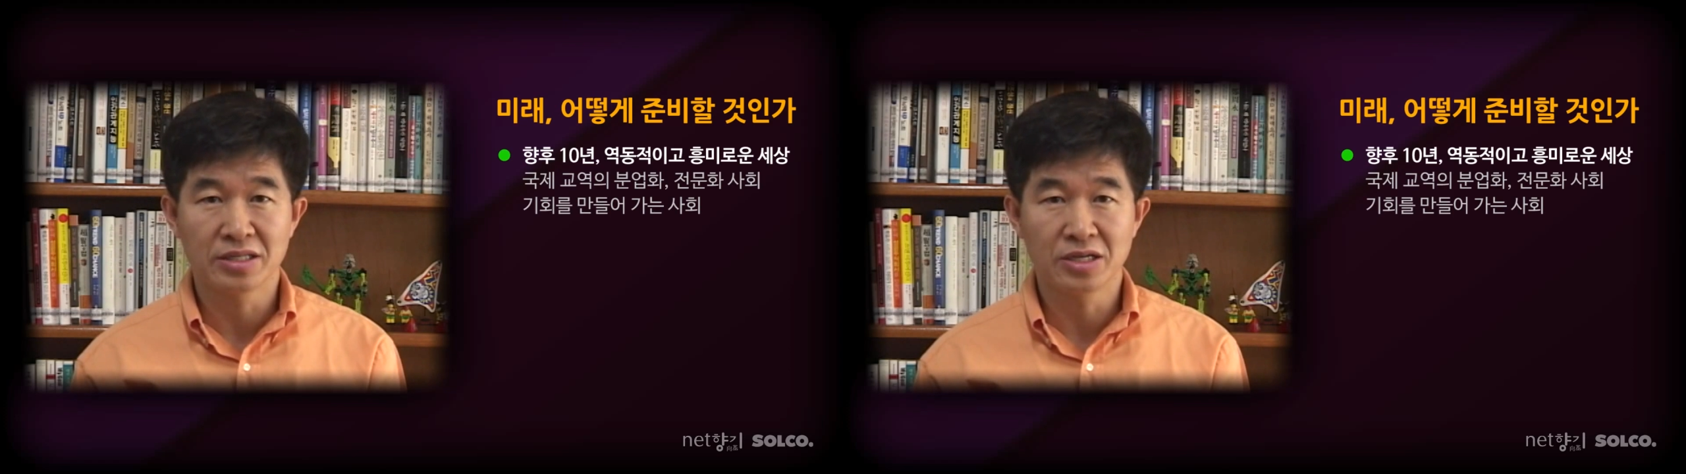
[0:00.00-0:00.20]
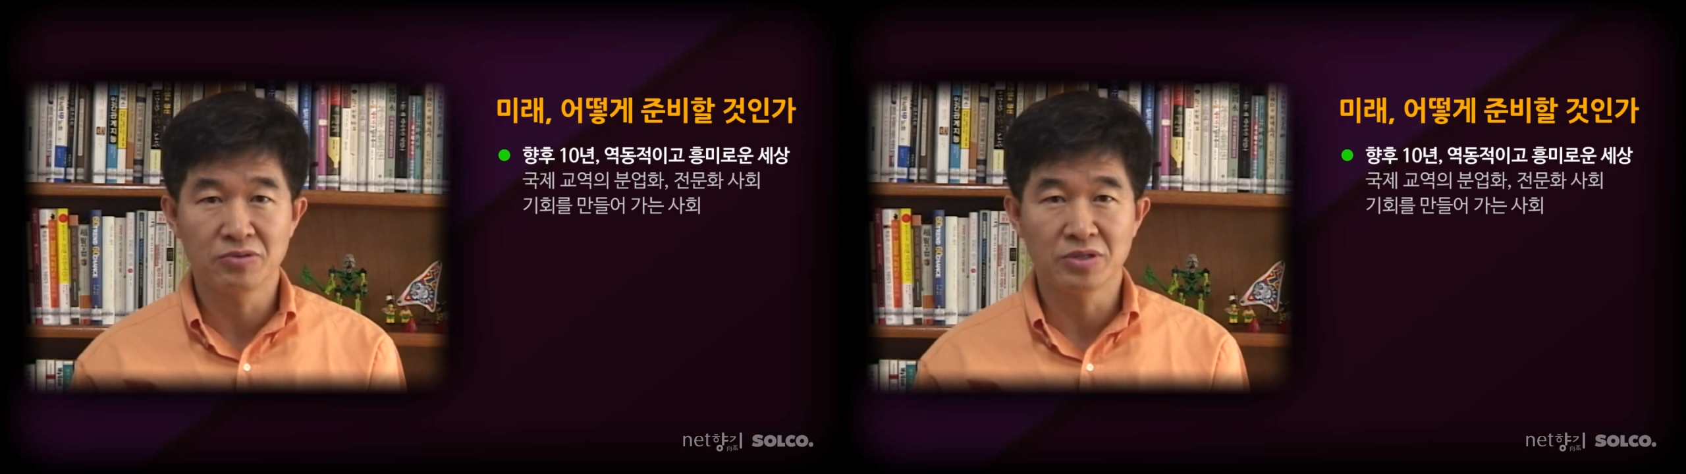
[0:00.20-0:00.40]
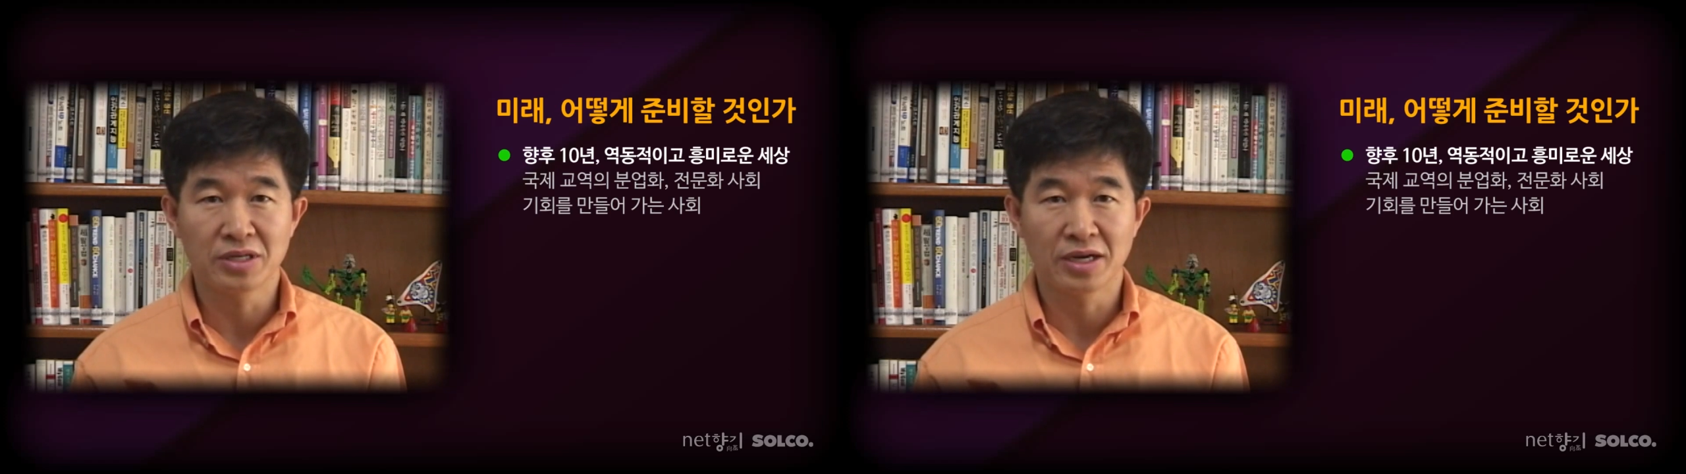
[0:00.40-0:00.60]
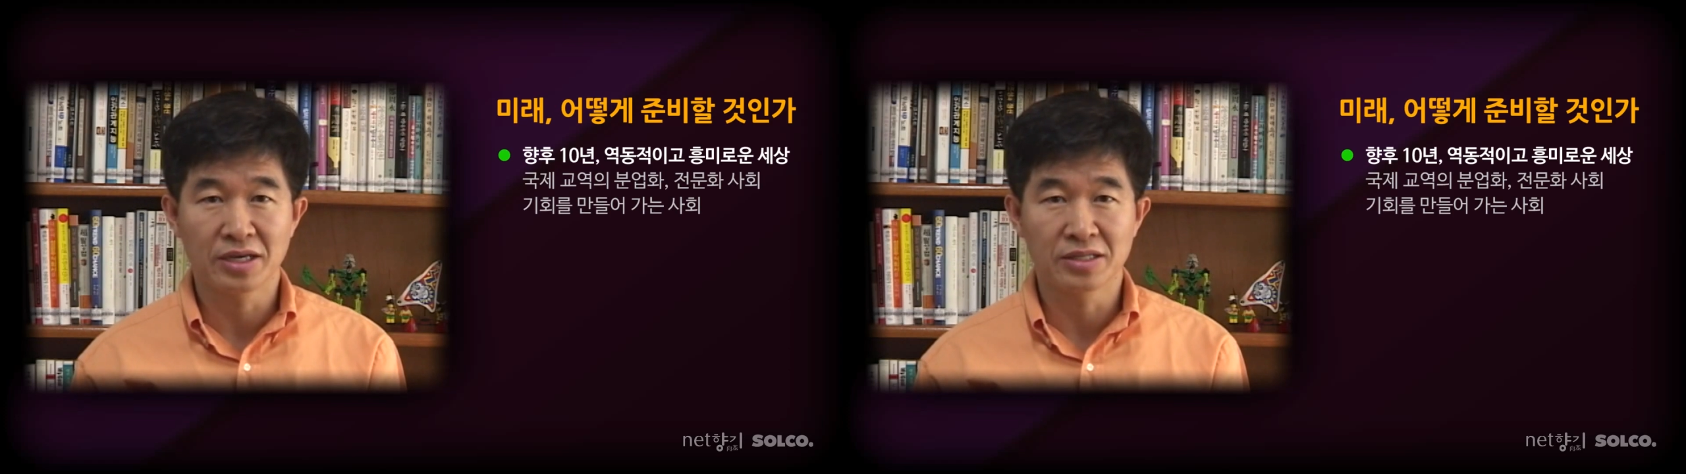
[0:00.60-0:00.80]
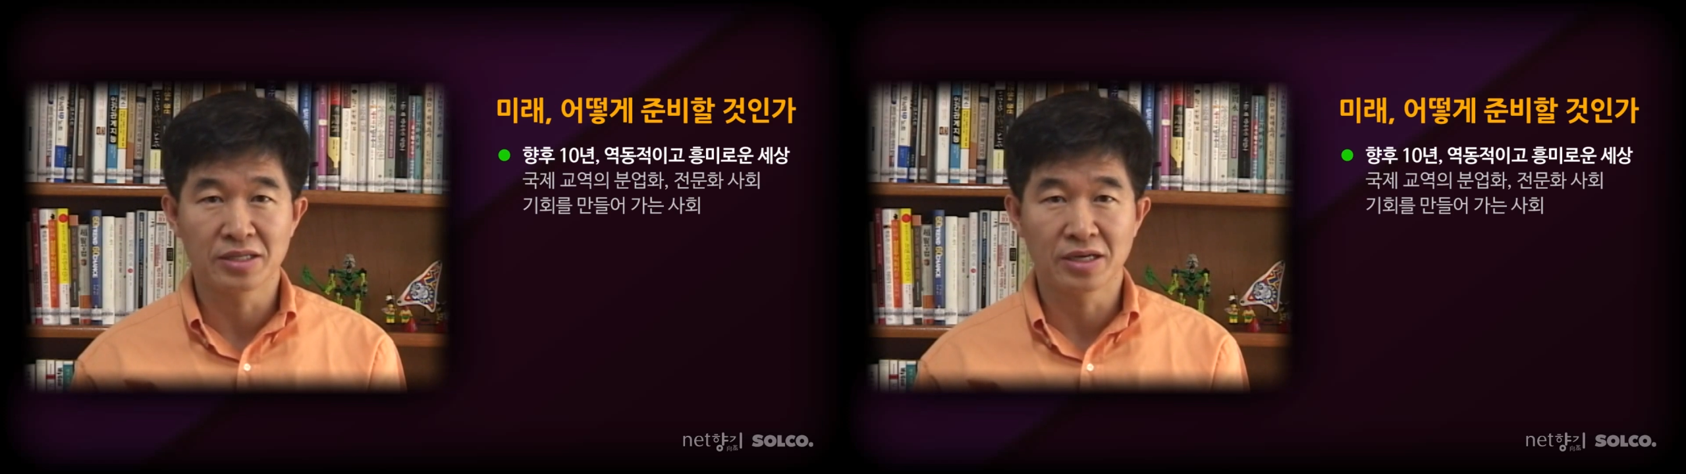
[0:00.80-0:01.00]
될 수 있지
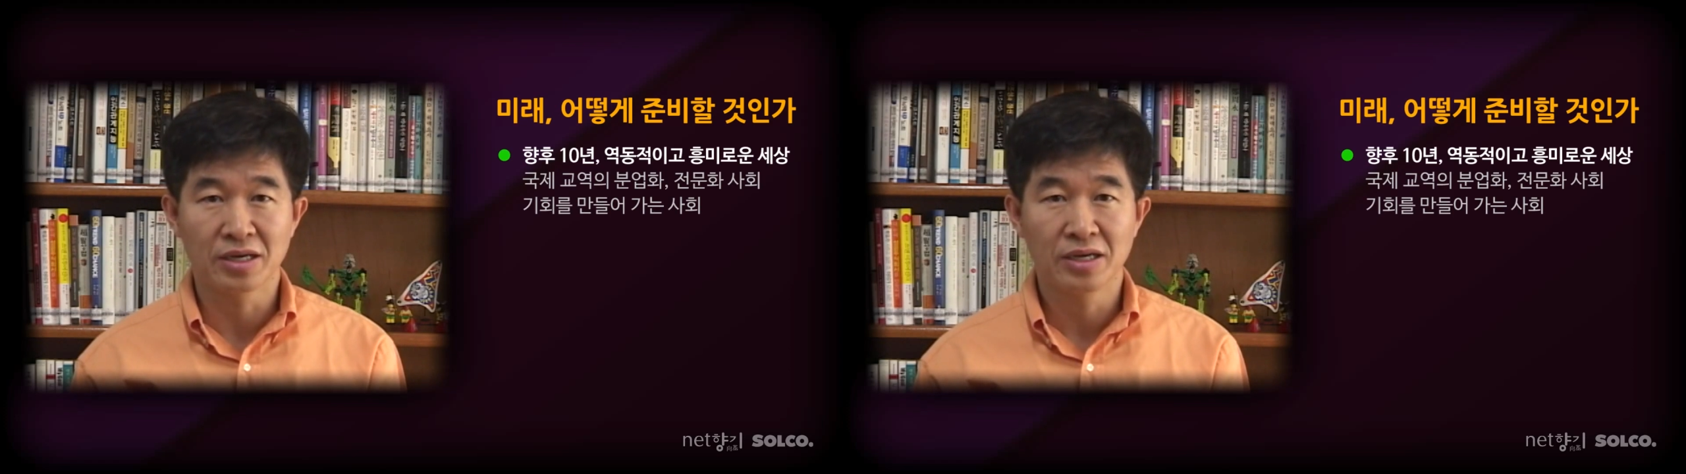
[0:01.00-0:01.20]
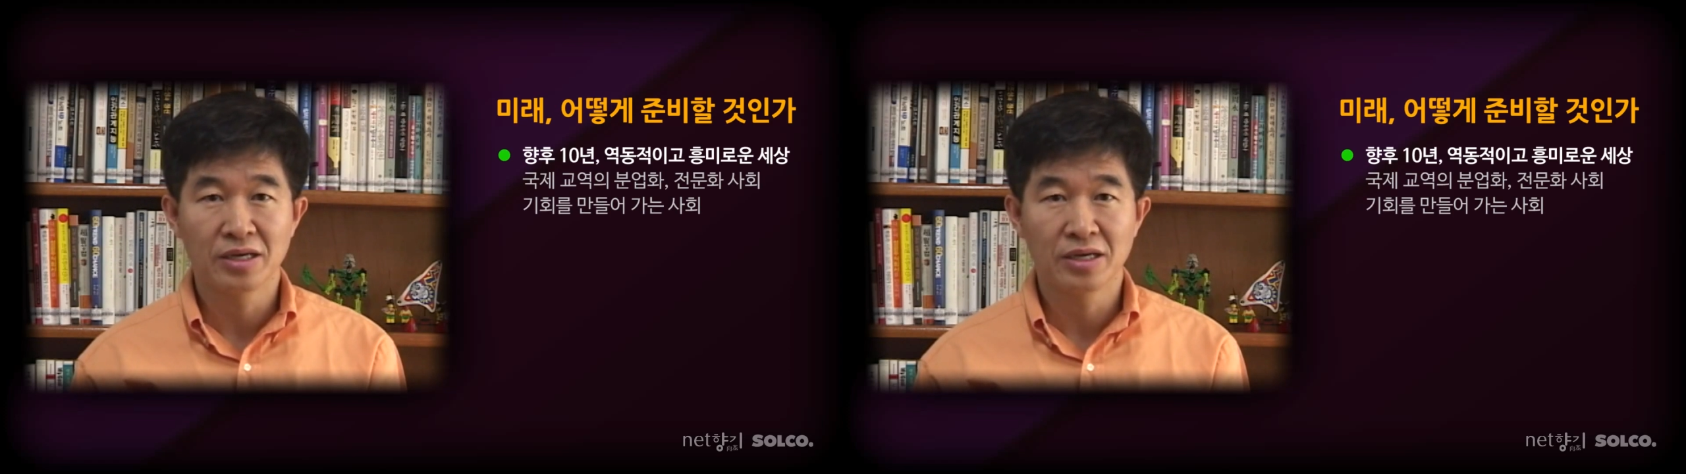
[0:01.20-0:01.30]
않겠느냐